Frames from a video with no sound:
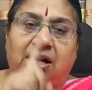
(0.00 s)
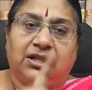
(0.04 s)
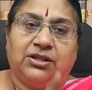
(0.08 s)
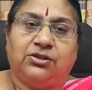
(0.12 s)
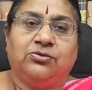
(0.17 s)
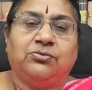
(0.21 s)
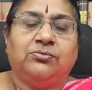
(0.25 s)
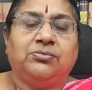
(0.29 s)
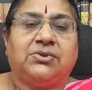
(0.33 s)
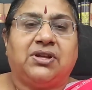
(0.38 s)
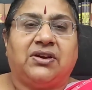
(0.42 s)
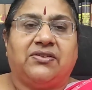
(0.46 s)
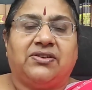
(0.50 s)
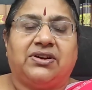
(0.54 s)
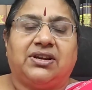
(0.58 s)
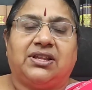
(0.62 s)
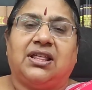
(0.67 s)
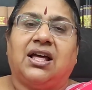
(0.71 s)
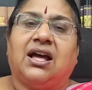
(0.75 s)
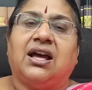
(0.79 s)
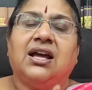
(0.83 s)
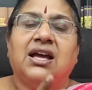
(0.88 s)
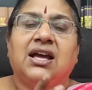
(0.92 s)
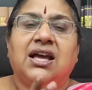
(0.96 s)
அதுவும்
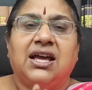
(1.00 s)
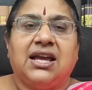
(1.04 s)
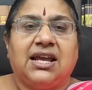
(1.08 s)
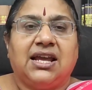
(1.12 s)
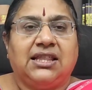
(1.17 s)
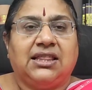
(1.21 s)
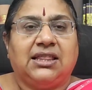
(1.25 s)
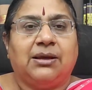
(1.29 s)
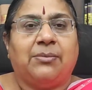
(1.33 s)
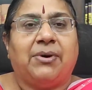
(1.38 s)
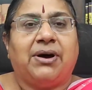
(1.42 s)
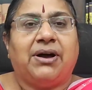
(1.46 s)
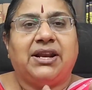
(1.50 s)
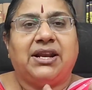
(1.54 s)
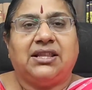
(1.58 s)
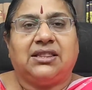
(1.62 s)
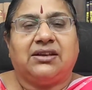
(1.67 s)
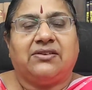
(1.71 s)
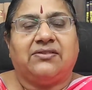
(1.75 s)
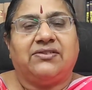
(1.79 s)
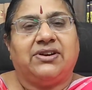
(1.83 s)
தவறு தான் இந்த மாதிரி